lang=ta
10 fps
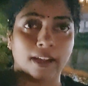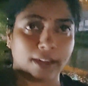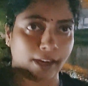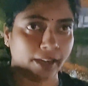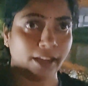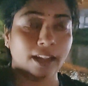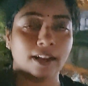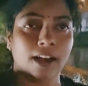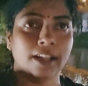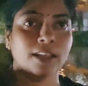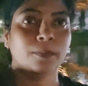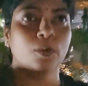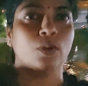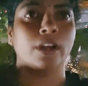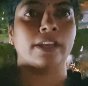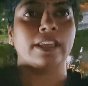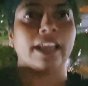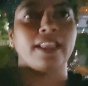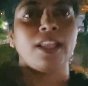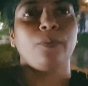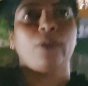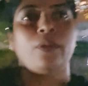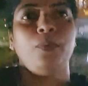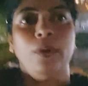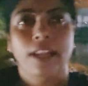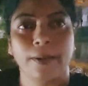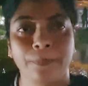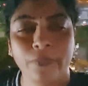கண் காது மூக்கு எந்த உணர்வும் இல்லை